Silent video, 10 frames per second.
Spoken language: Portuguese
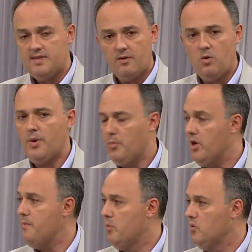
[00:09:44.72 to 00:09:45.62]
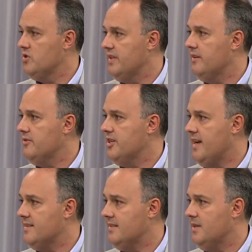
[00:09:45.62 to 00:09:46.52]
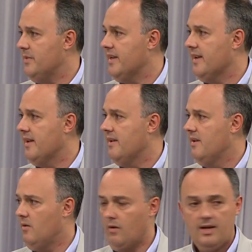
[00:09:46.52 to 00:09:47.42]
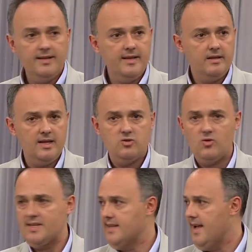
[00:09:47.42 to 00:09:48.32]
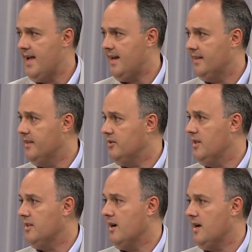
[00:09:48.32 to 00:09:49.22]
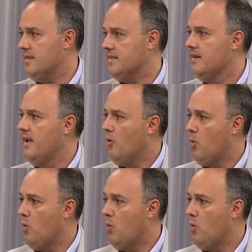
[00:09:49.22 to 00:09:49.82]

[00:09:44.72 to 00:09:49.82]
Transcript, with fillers: que você compra por impulso dentro uhum. de casa também, né? Olha dentro na tua sala, dentro da tua casa,